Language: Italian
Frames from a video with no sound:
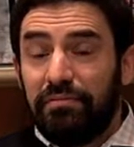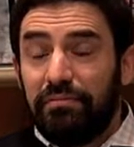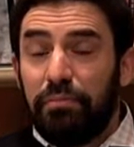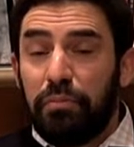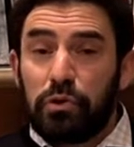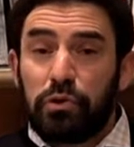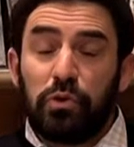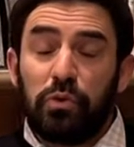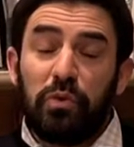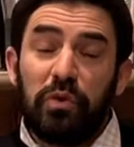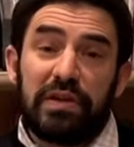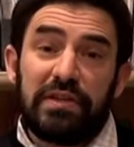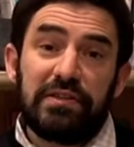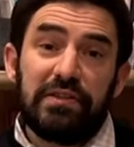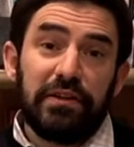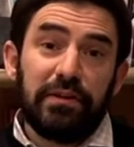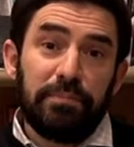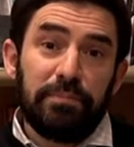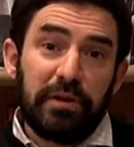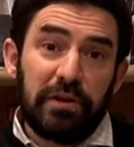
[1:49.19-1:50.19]
Possono
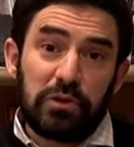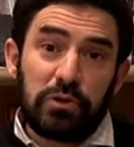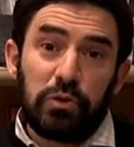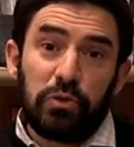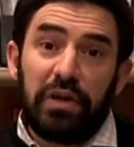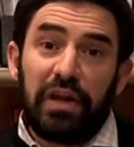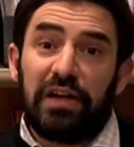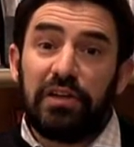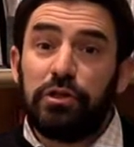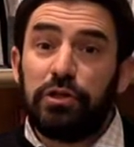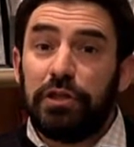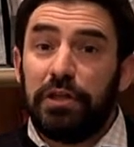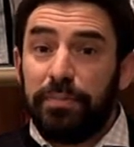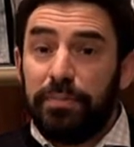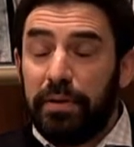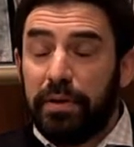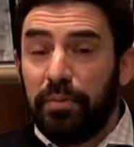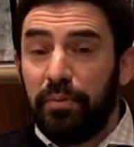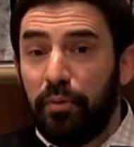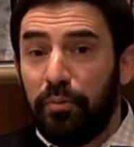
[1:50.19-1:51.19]
essere personaggi di
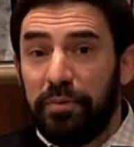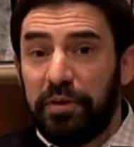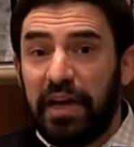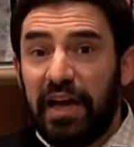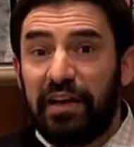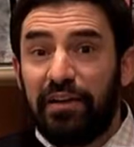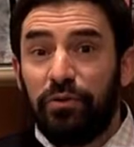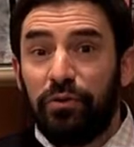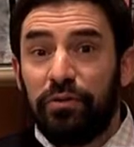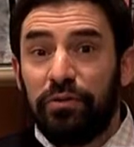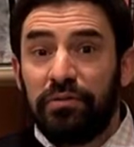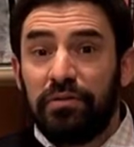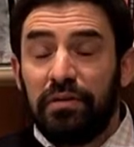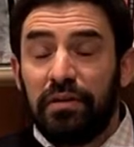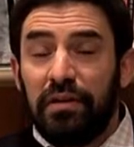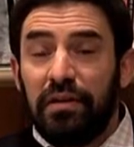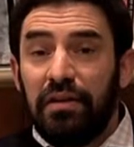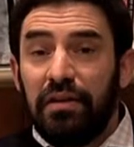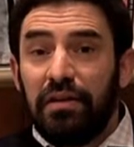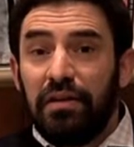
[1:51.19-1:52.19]
primo piano,
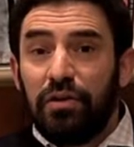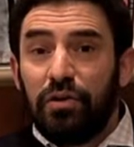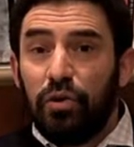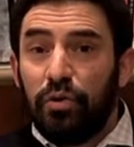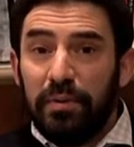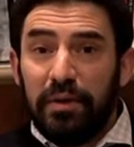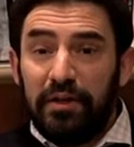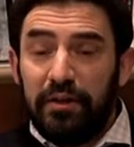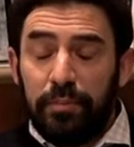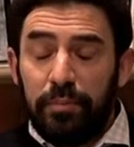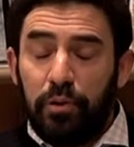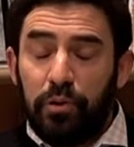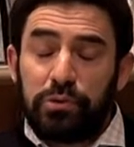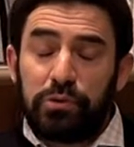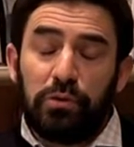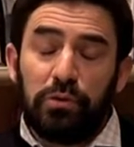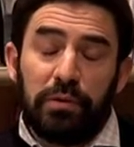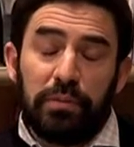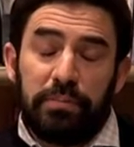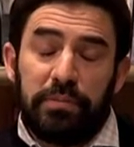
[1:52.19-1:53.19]
come gli
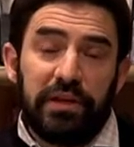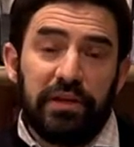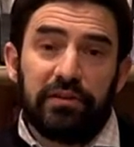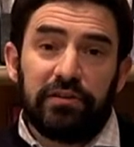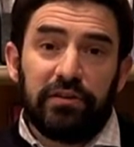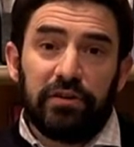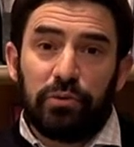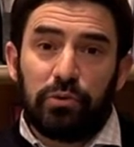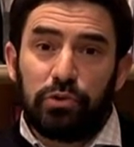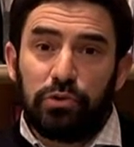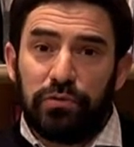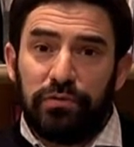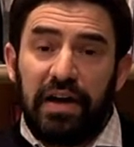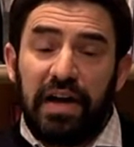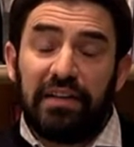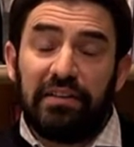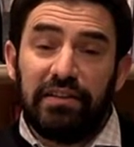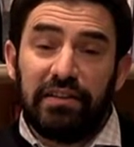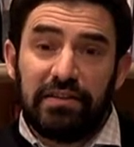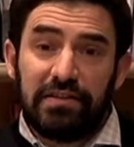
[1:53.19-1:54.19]
apostoli Pietro,
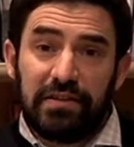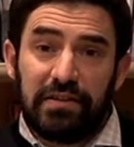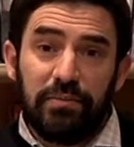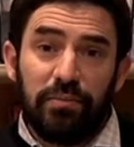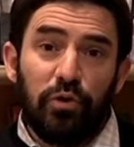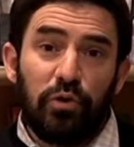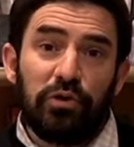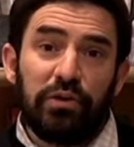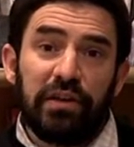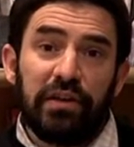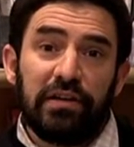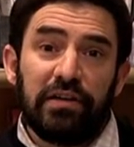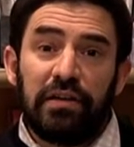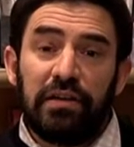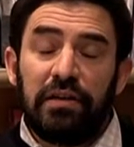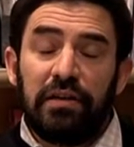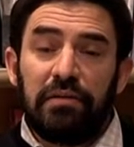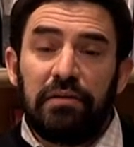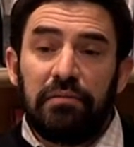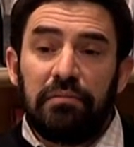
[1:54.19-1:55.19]
Giovanni, Simone,
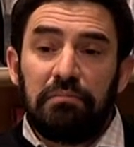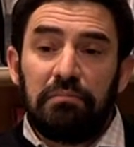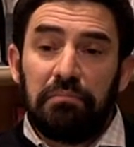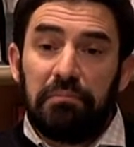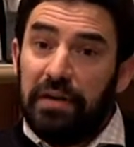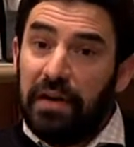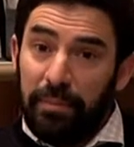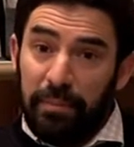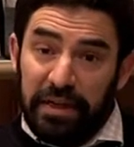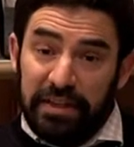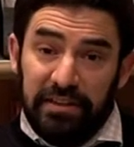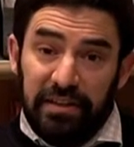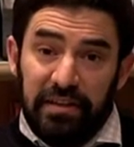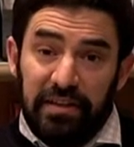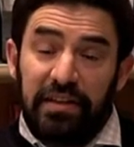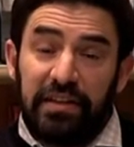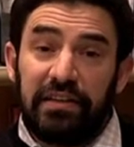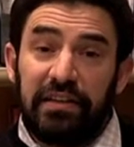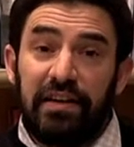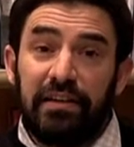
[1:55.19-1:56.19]
la
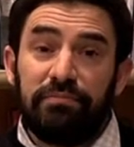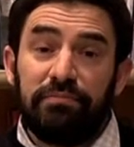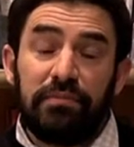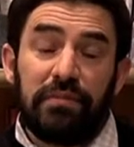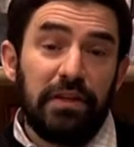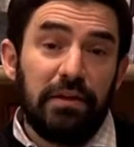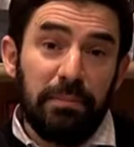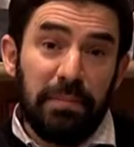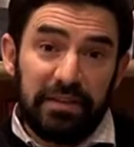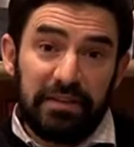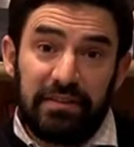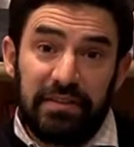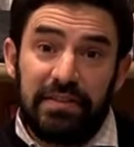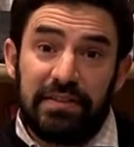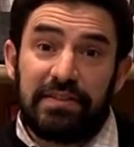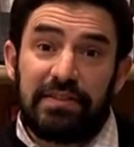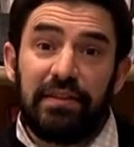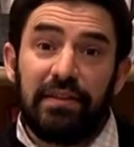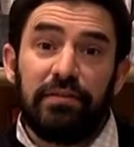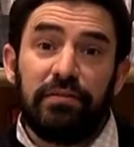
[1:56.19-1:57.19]
Maddalena, il
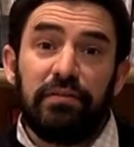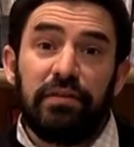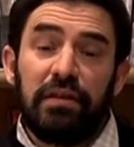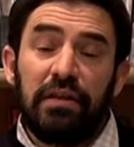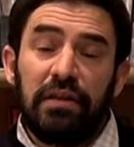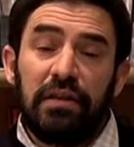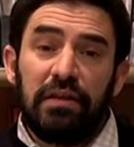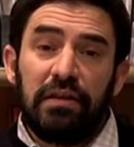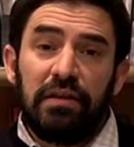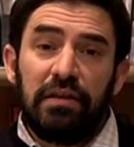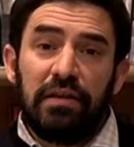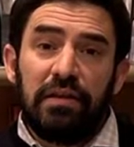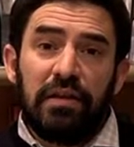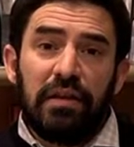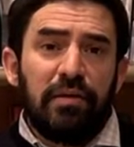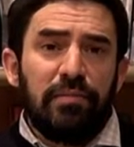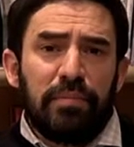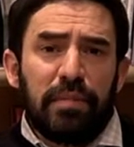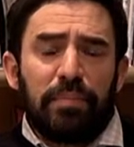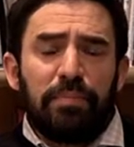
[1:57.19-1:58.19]
Battista,
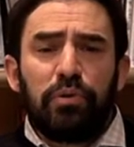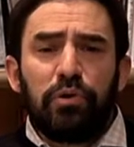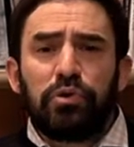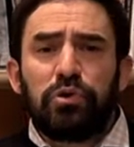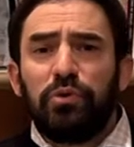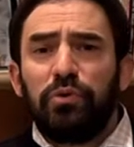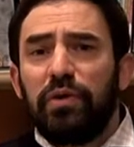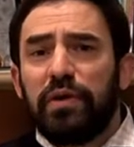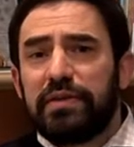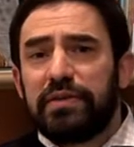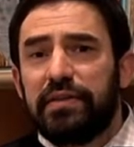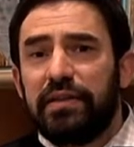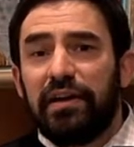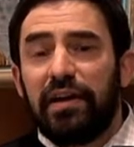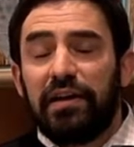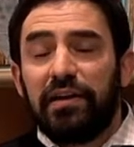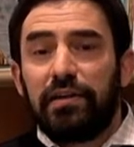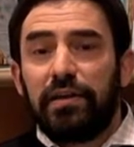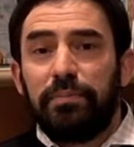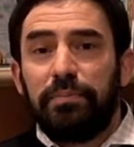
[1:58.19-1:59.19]
ma possono essere
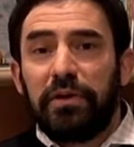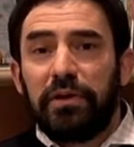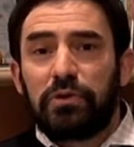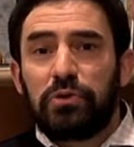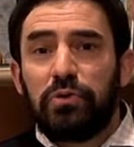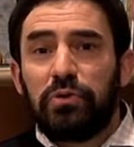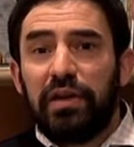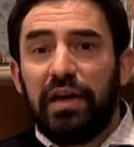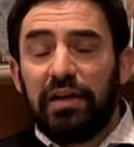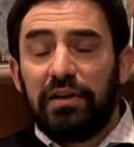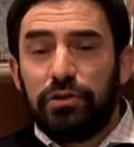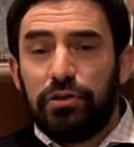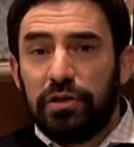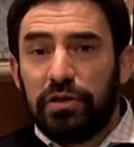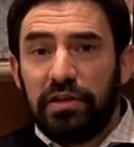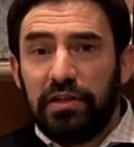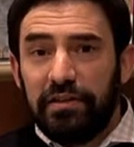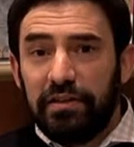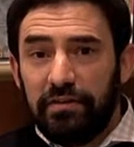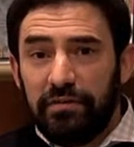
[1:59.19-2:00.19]
anche personaggi
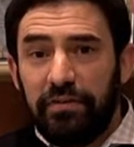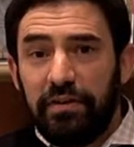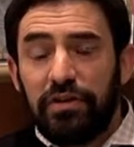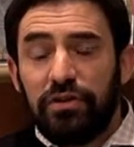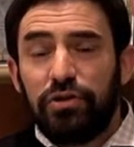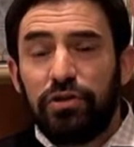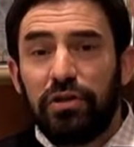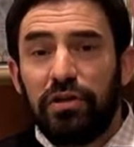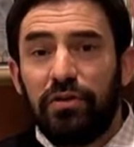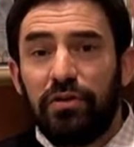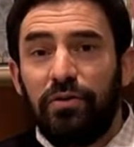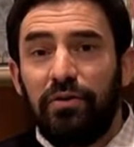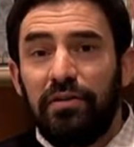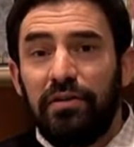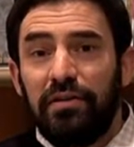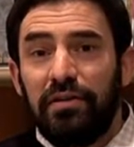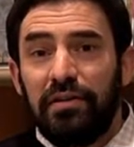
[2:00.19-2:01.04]
che nel Vangelo